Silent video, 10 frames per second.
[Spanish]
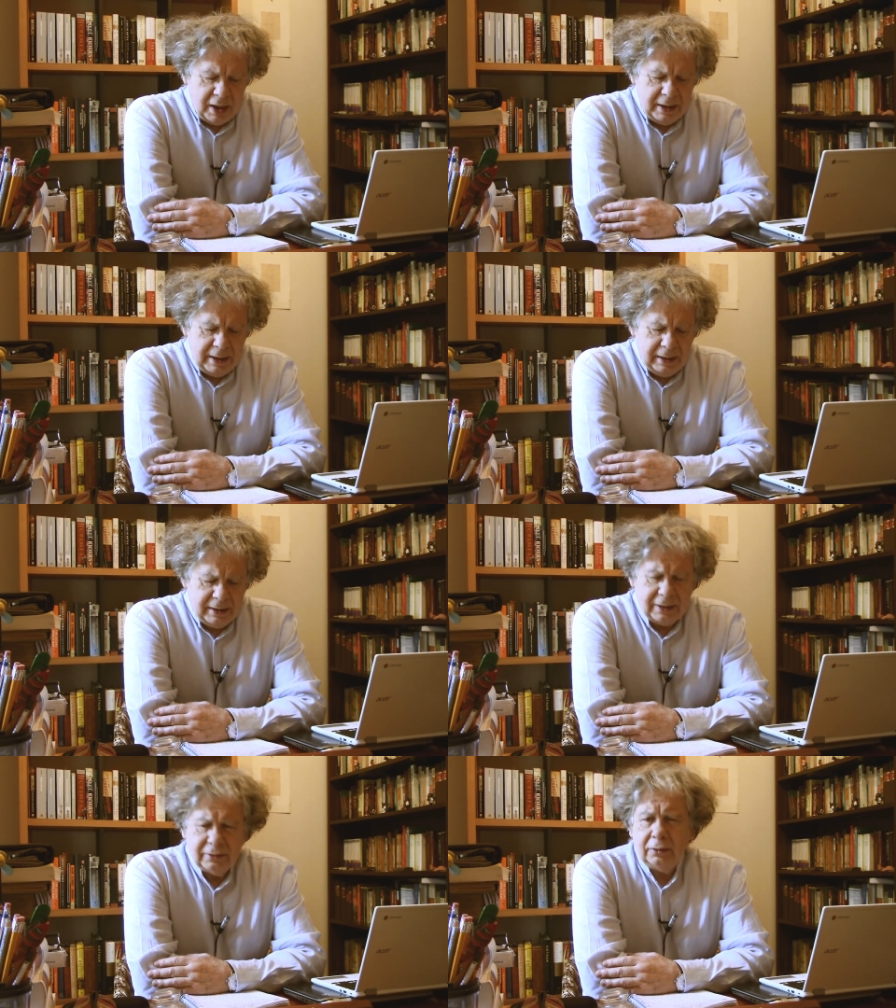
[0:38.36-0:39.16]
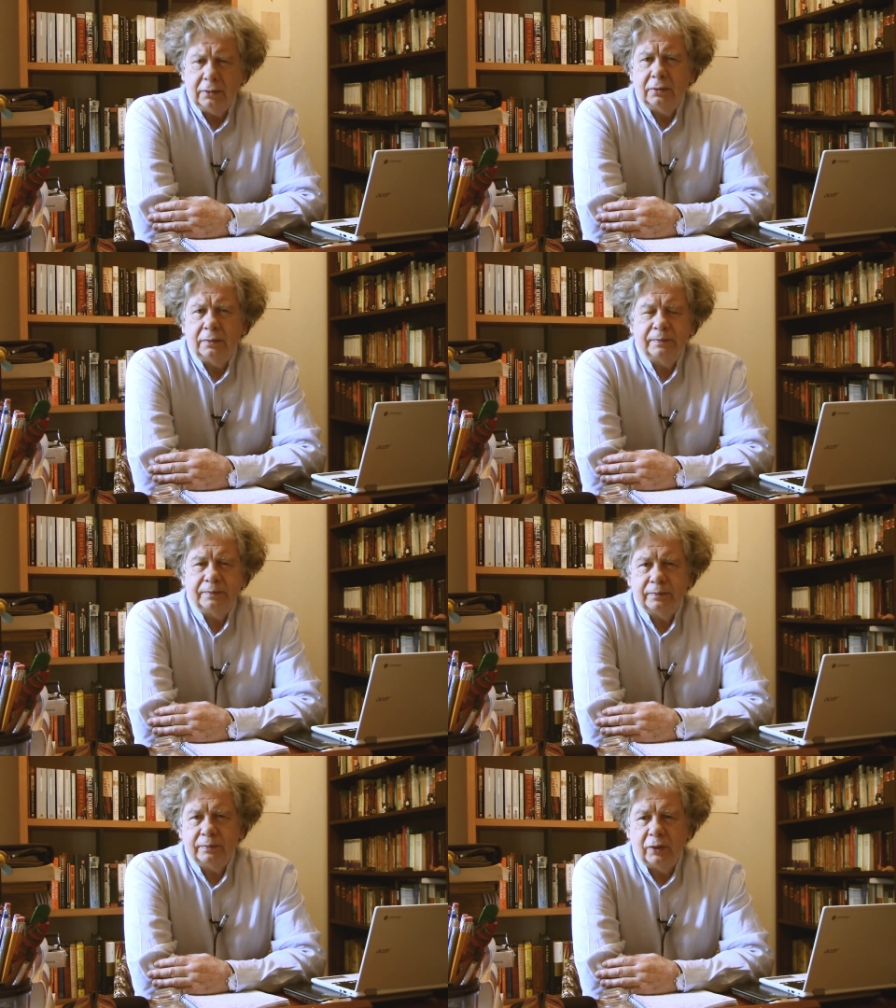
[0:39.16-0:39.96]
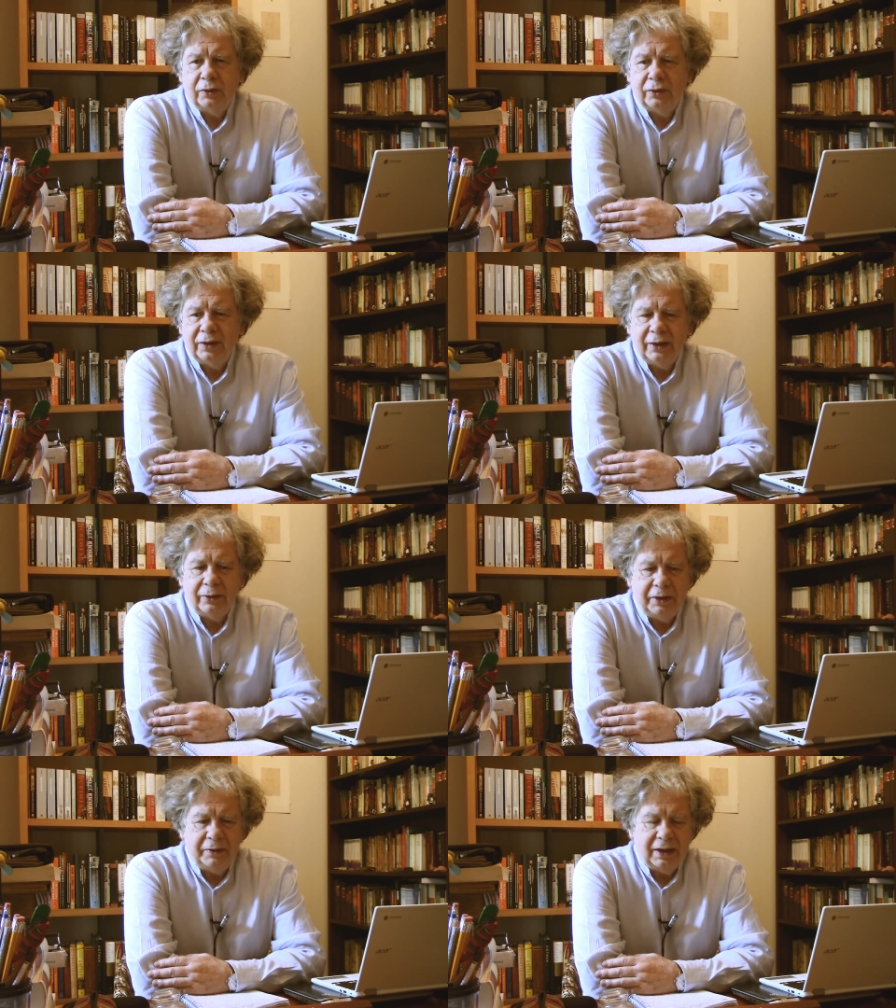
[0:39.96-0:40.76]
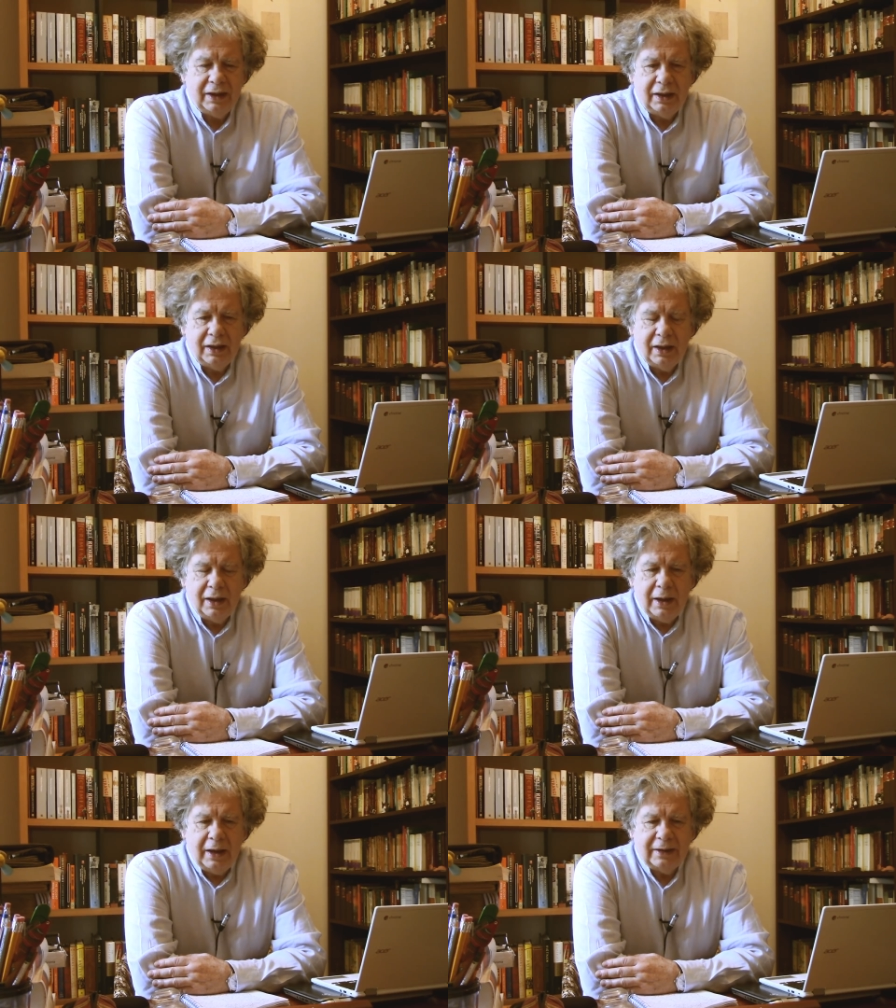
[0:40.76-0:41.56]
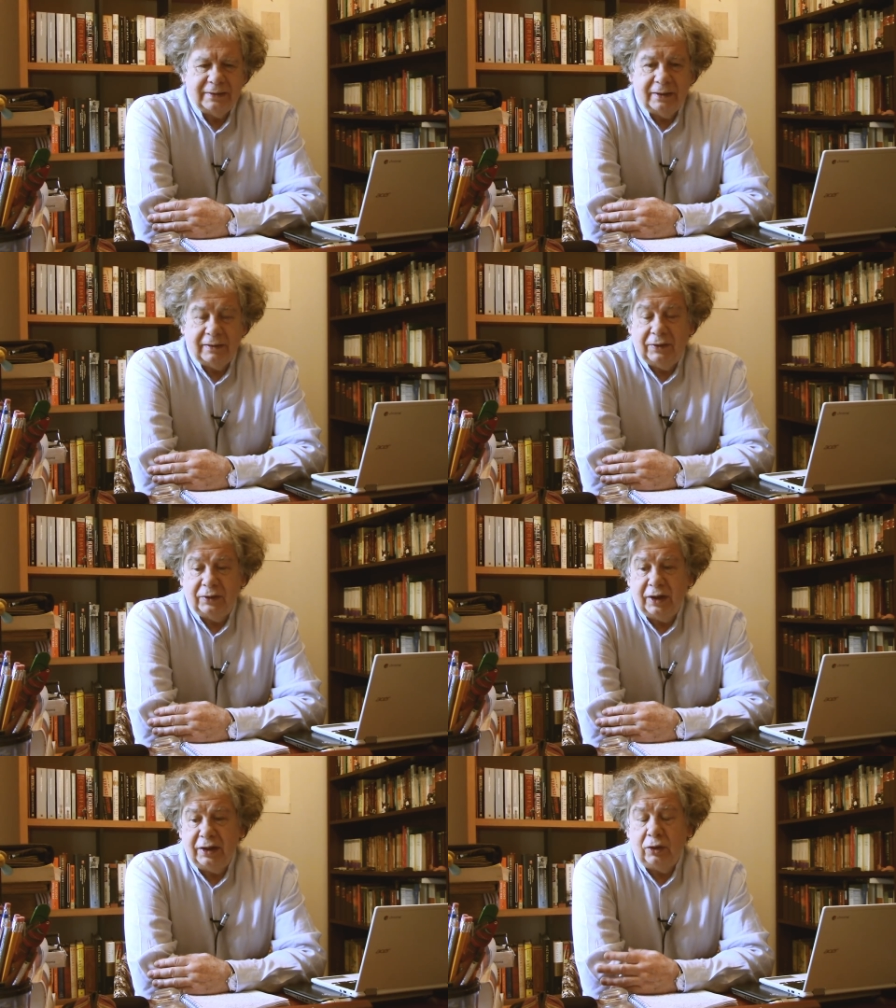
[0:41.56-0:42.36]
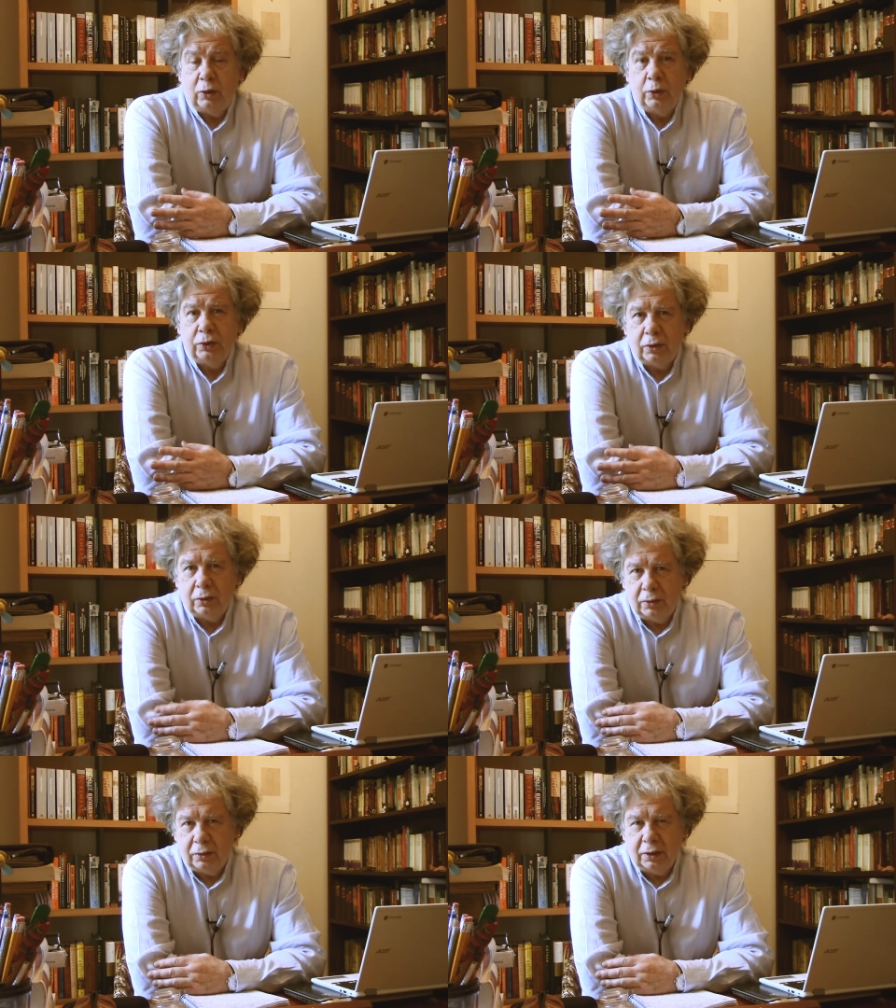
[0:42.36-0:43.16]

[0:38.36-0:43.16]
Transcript: El caso Bolsonaro debiera hacer reflexionar incluso